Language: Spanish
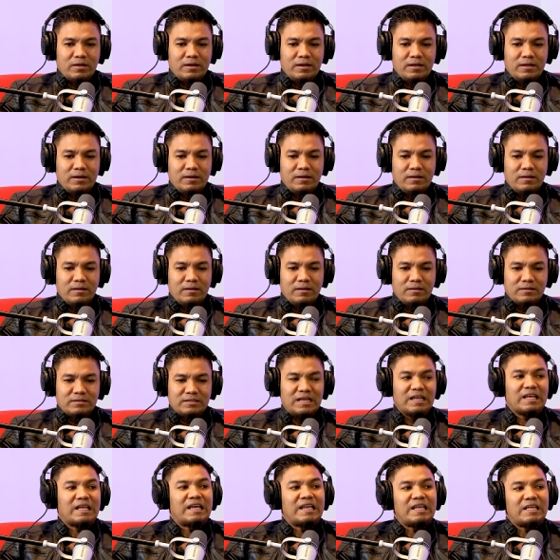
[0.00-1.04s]
Querer
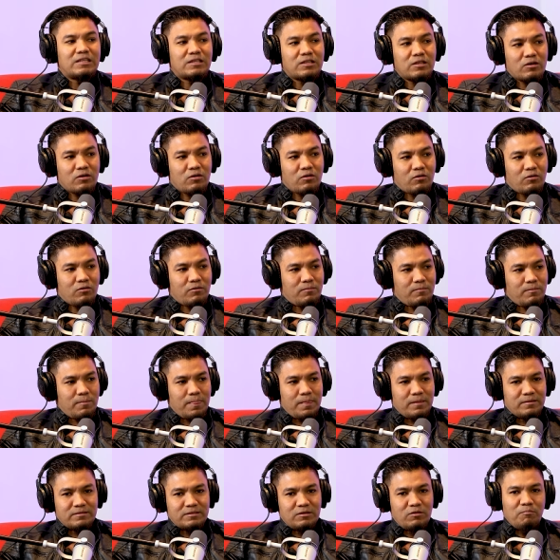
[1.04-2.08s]
ser crítico,
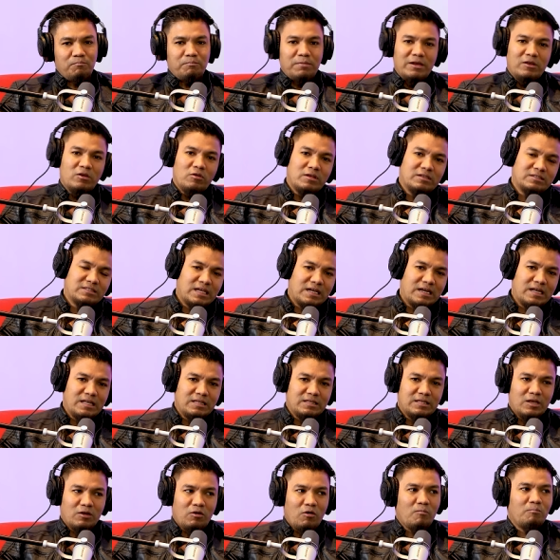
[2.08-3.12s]
ser un periodista
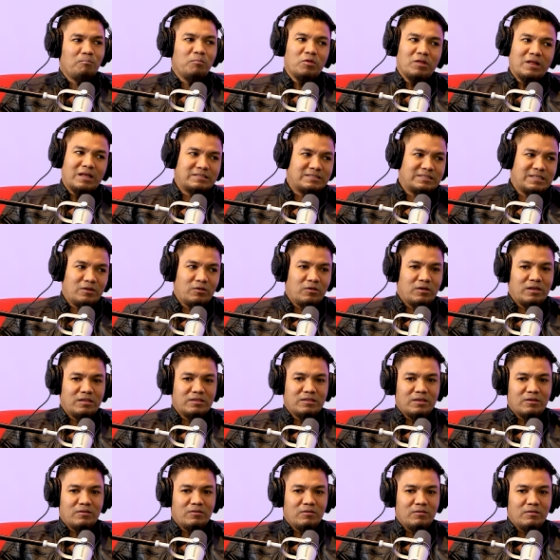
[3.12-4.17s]
crítico, un podcastero
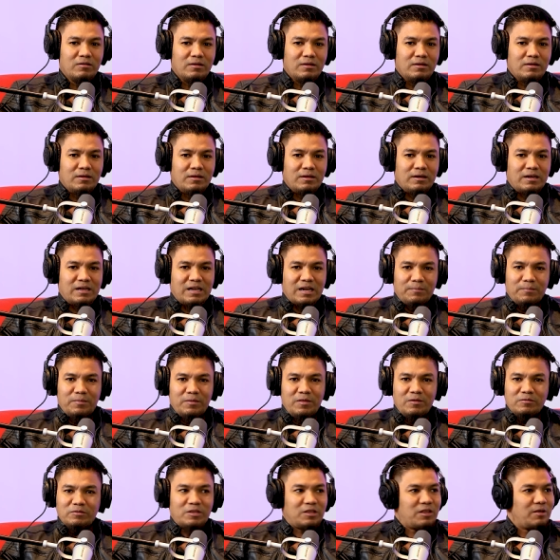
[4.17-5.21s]
crítico,
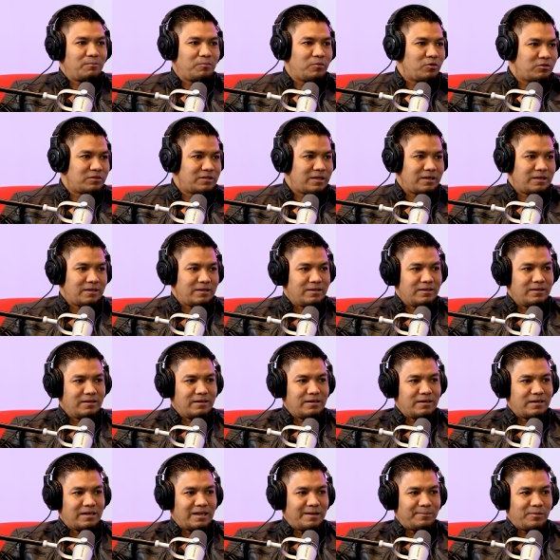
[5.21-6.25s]
rápido te deportan.
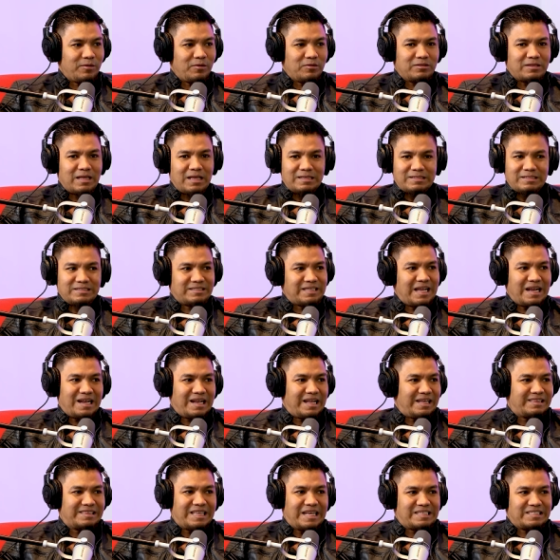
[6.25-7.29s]
Rápido te,
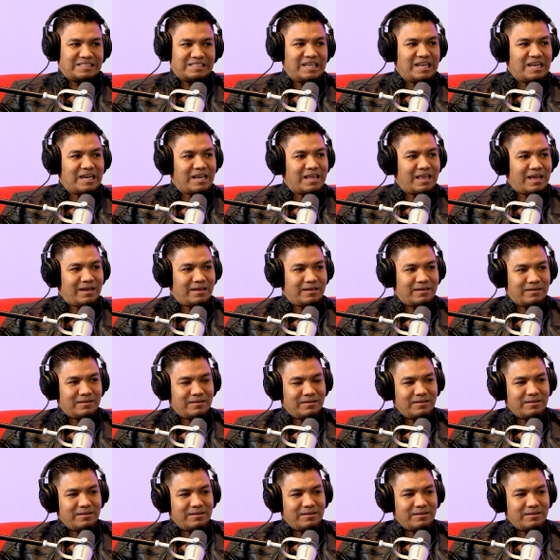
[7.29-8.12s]
sacan, te exilian.